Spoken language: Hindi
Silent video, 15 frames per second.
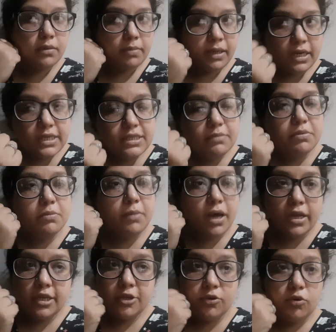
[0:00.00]
भले से
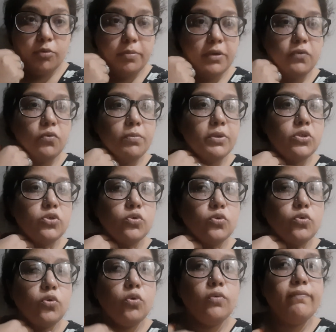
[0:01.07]
बीमारी हो पर वो बच्चों
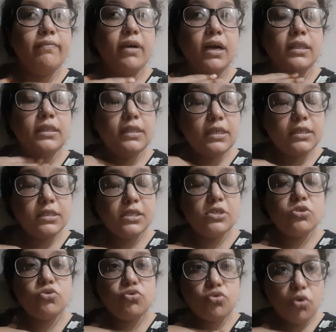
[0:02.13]
को अंदर से
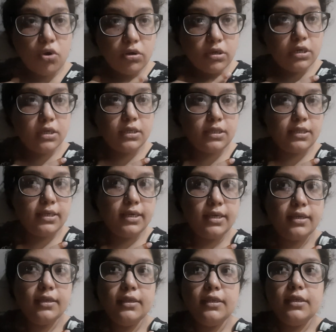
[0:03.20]
स्ट्रॉन्ग रखती
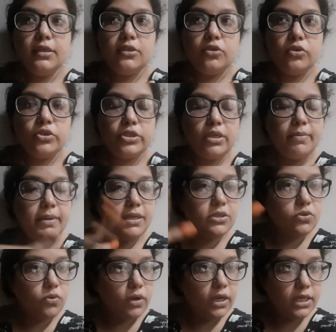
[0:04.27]
है तो इसलिए मैंने
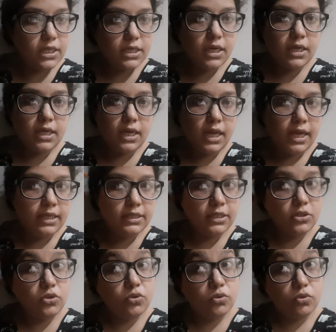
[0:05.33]
इसको हरीरा खिलाया था
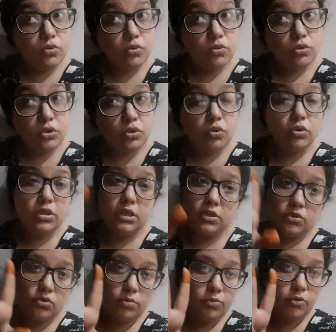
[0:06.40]
दो दो दिन
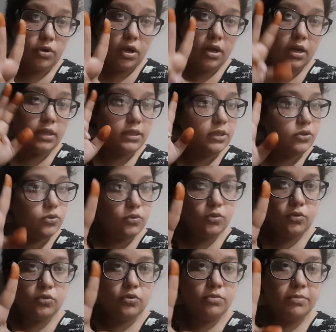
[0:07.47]
इसको बुखार आता
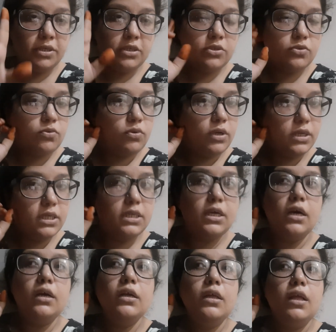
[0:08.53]
दोनों दिन मैंने इसको हरीरा